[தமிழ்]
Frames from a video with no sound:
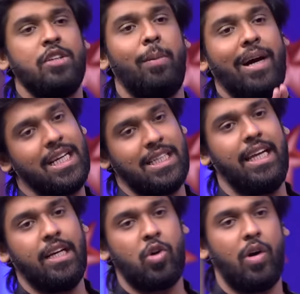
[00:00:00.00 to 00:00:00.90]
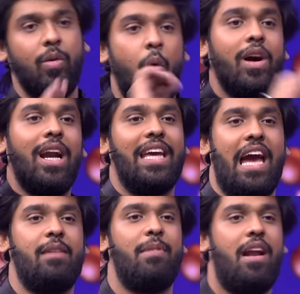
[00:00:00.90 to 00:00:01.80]
சோ மகேஷ் நீங்க சொல்லுங்க உங்களுக்கு
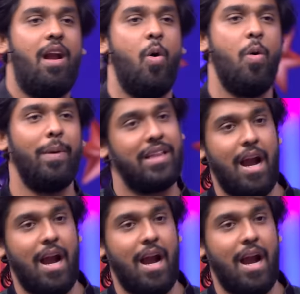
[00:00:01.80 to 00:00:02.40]
யார் மேல லவ் மித்ரா